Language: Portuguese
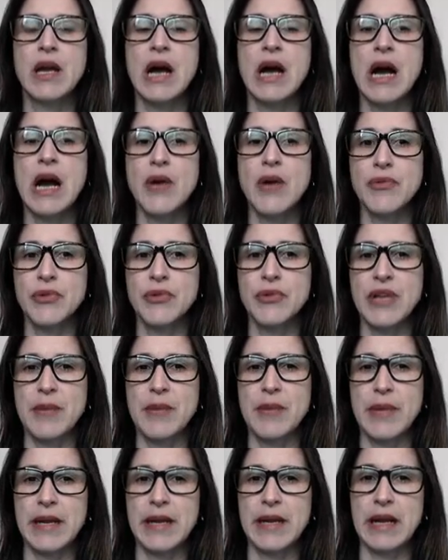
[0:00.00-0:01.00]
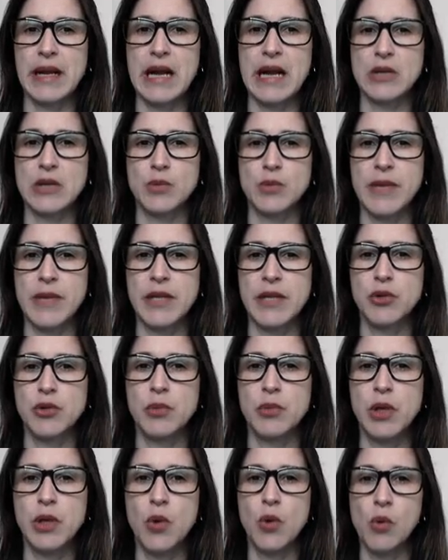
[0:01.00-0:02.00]
Ao voltar para casa, o marido
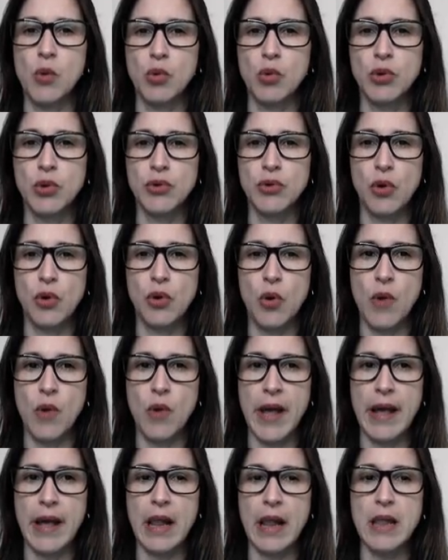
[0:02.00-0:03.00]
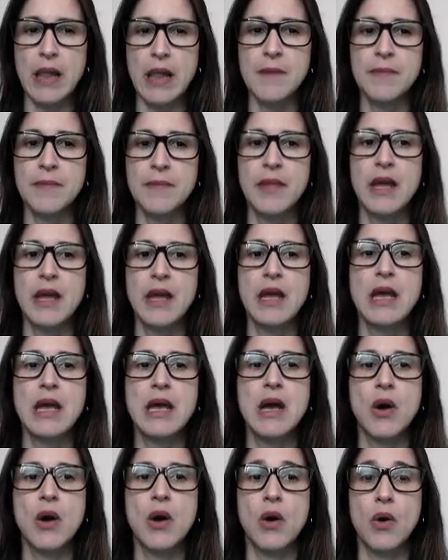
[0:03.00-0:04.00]
brigou muito com ela.
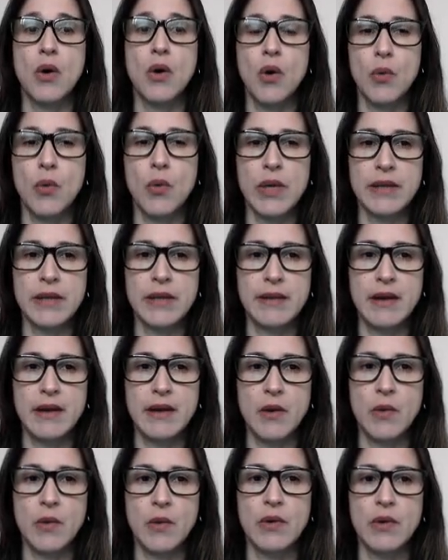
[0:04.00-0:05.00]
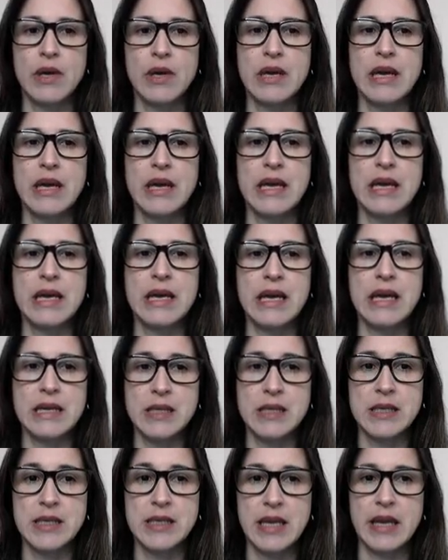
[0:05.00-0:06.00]
Ou então, a
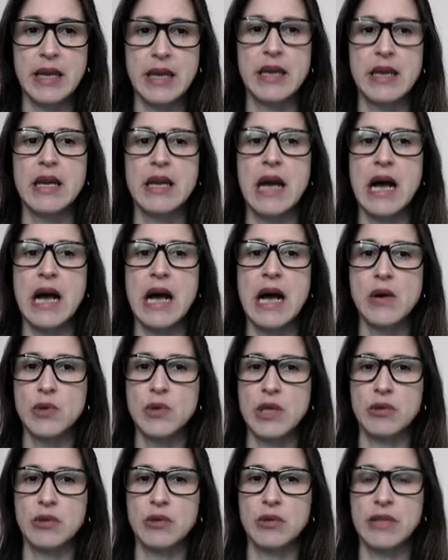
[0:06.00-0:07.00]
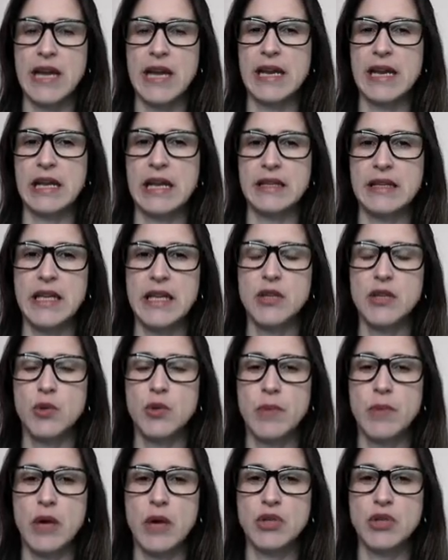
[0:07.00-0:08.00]
C, ao saltar, ela deixa
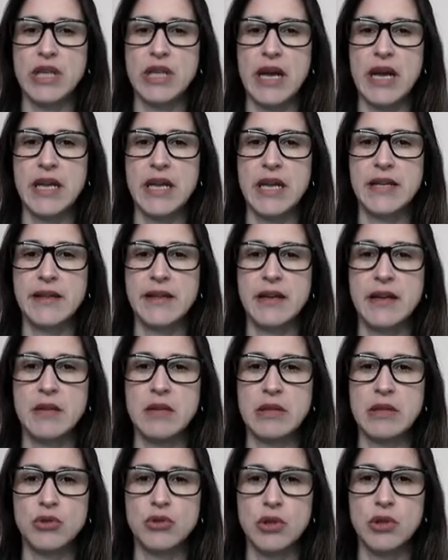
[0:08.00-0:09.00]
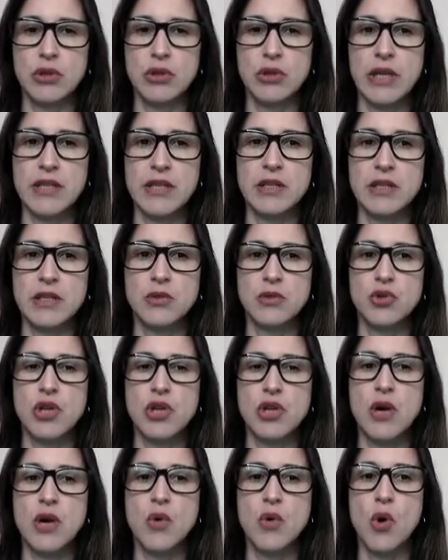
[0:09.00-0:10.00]
o balde cair e derrama todo o leite no
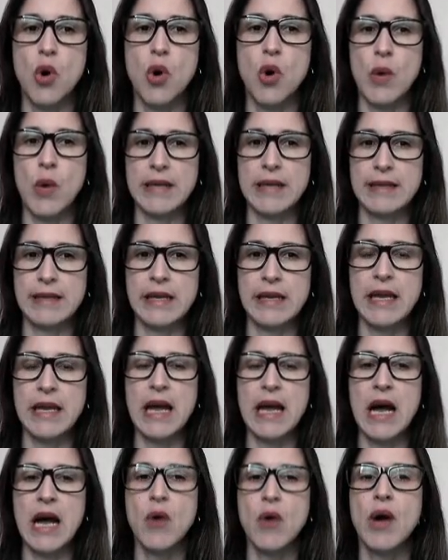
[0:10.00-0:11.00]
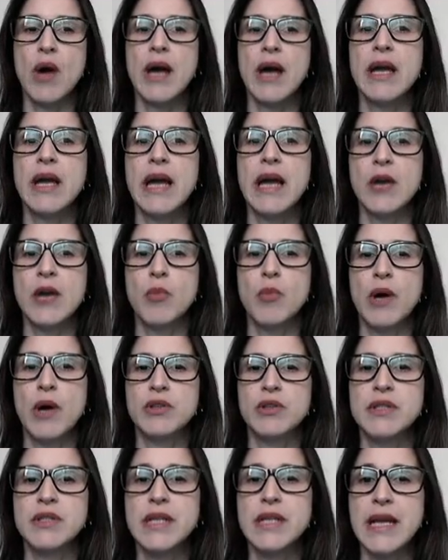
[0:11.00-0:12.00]
chão, ou a D, ao carregar o
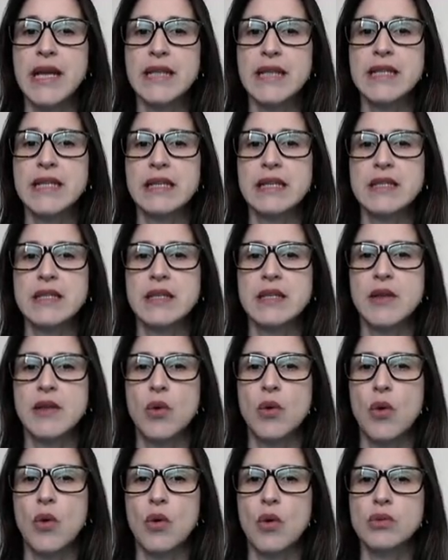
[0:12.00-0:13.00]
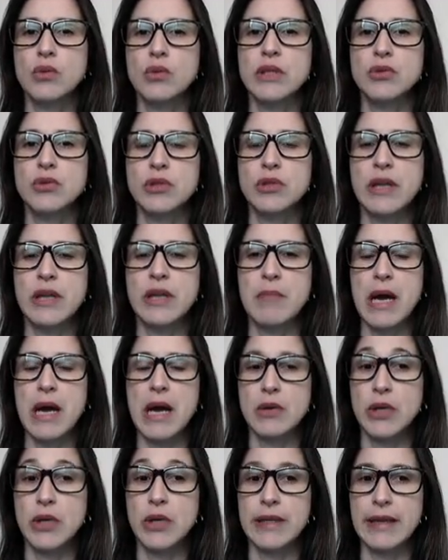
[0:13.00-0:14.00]
balde de leite, ela se deu conta do
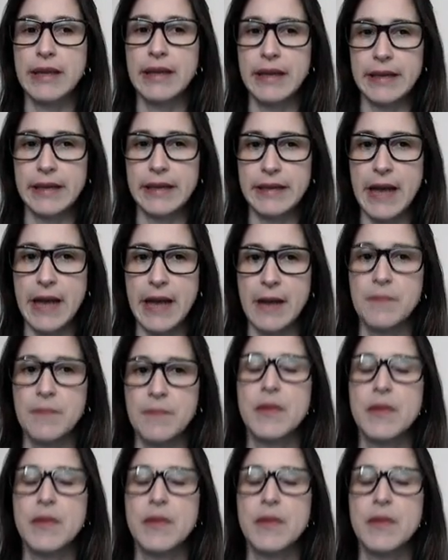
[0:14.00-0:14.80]
trabalho que teria.